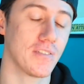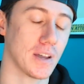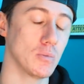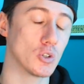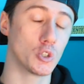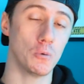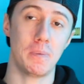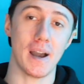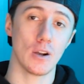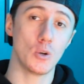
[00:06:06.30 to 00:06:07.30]
vraiment, je
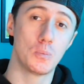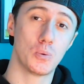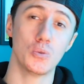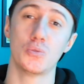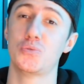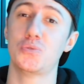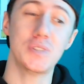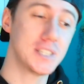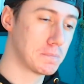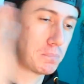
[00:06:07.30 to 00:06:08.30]
pars le plus
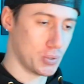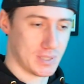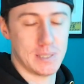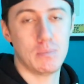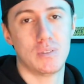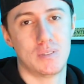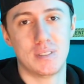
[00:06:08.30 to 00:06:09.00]
vite possible